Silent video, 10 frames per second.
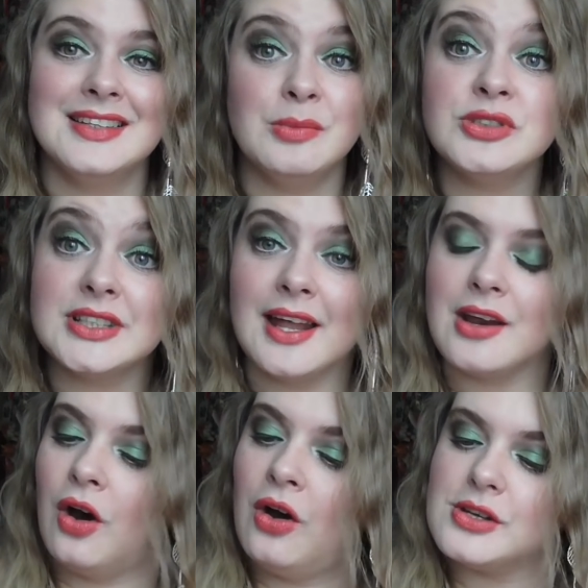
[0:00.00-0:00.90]
Die muss ich
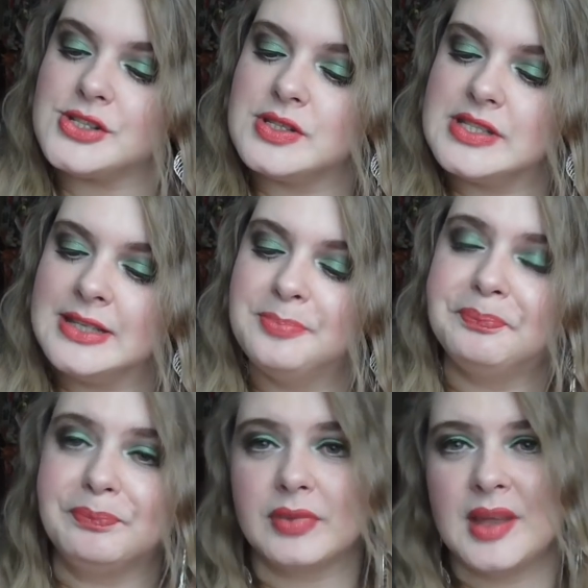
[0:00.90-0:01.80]
leider auch aussortieren.
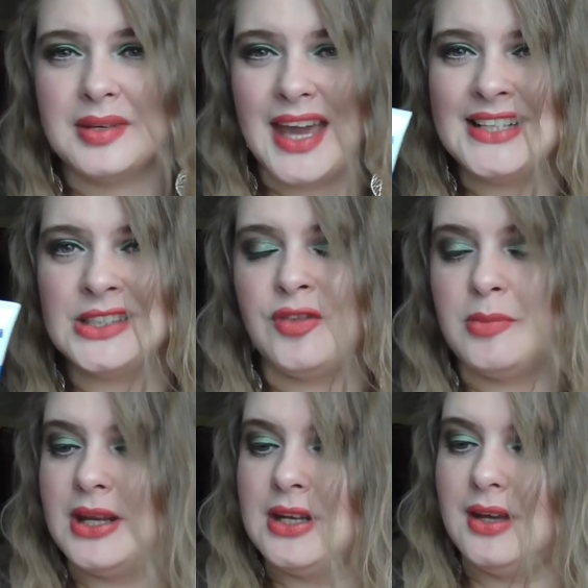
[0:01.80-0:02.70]
Die habe ich extra
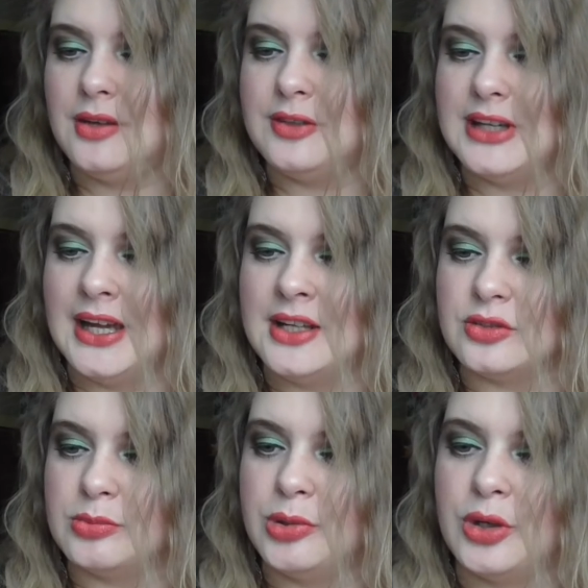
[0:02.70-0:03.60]
von meiner
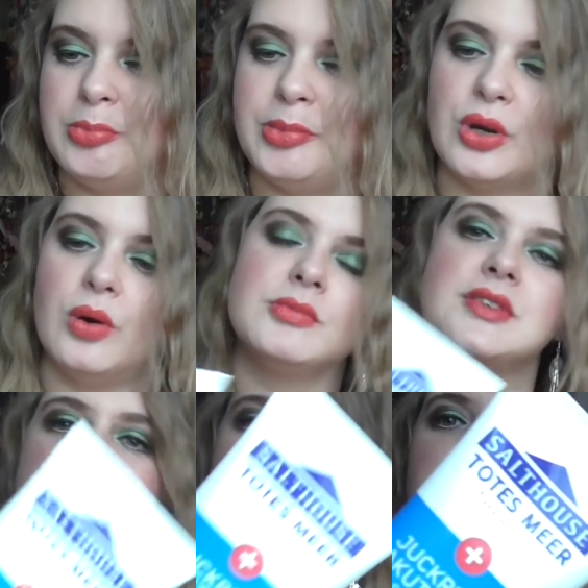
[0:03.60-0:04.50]
Filialleitung bekommen.
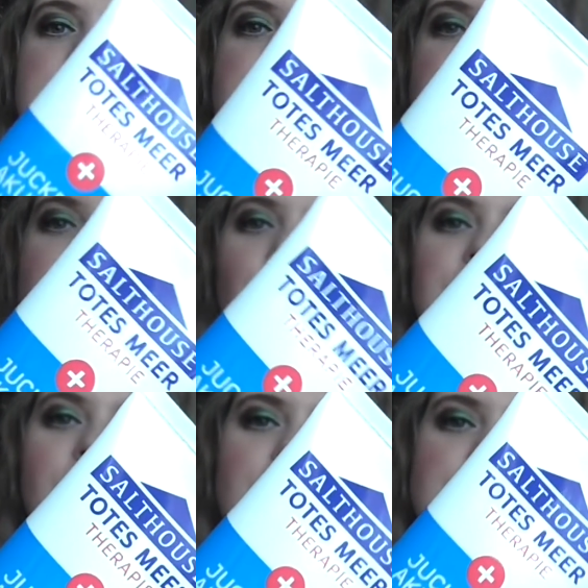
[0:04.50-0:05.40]
Das ist nämlich diese
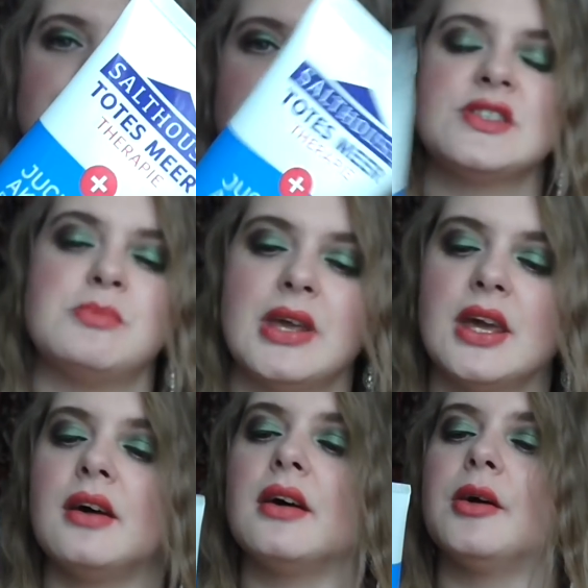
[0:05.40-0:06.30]
Salthaus, Totes
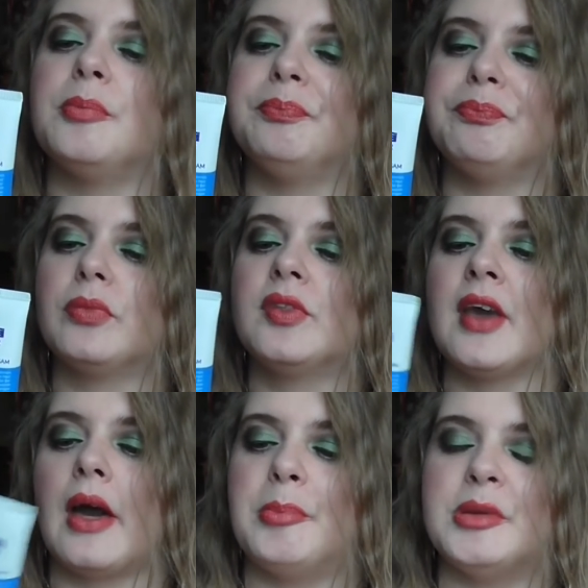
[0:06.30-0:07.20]
Meer ähm,
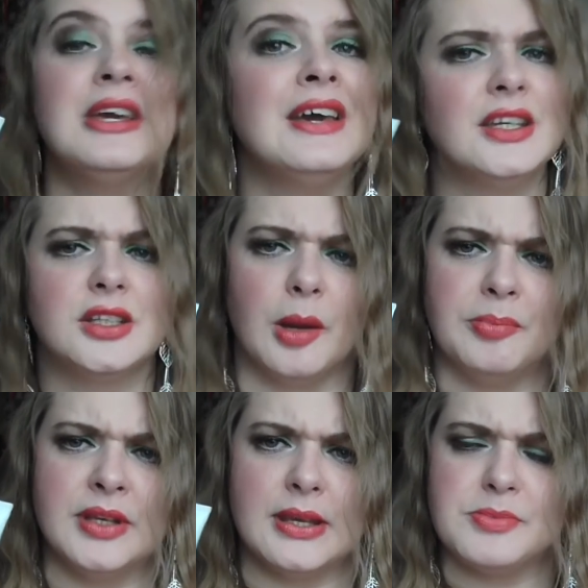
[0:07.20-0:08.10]
Therapie. Ich glaube,
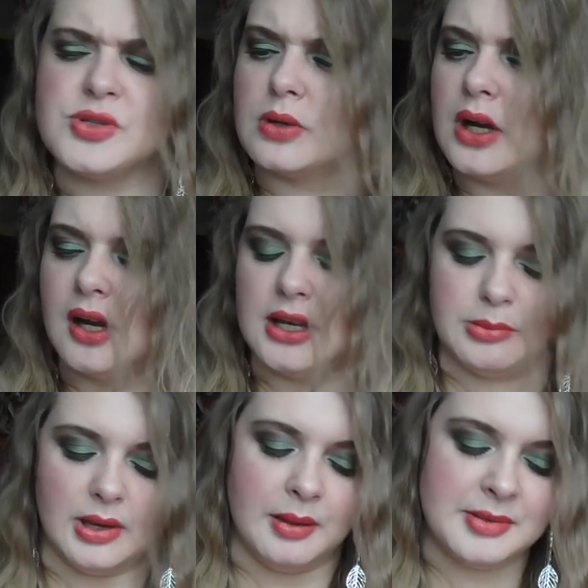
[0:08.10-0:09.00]
die gibt es sogar gar
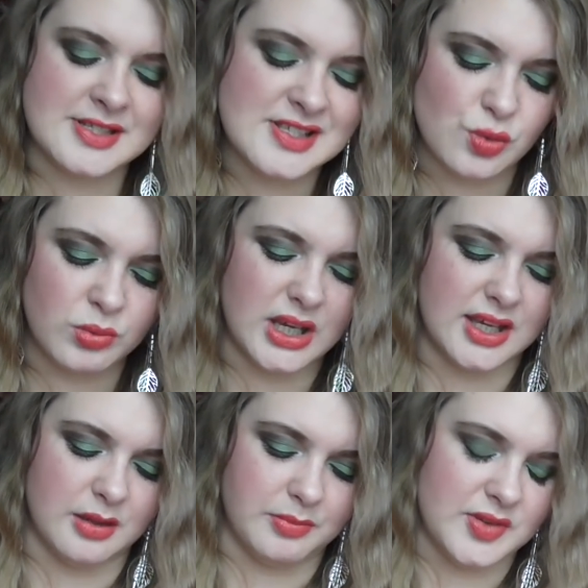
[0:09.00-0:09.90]
nicht mehr. Aber das ist
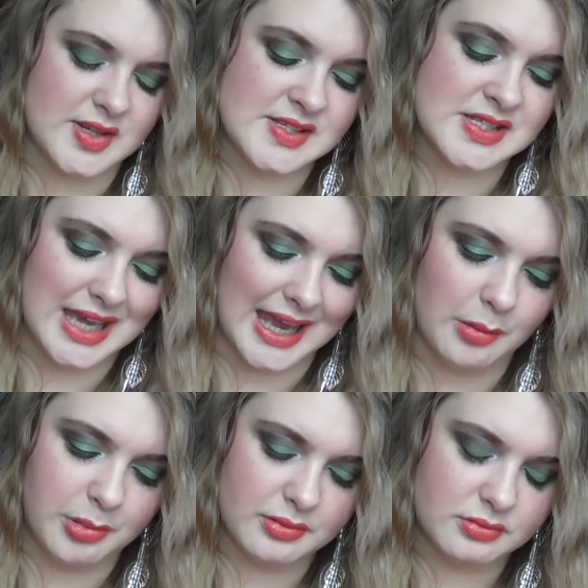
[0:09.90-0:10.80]
umgekippt, ja, das ist
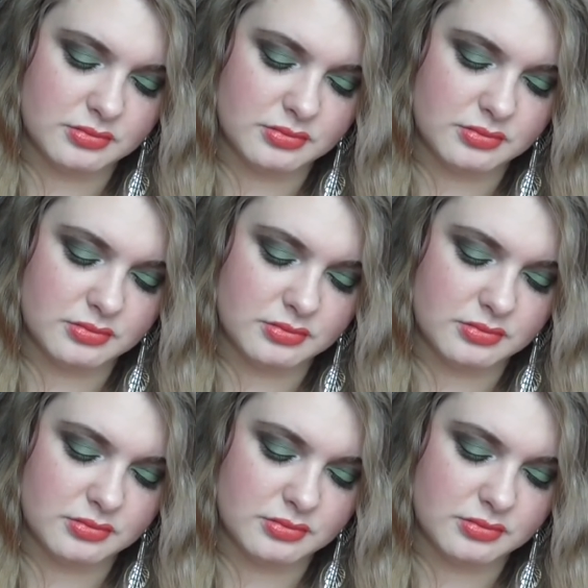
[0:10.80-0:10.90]
gelb.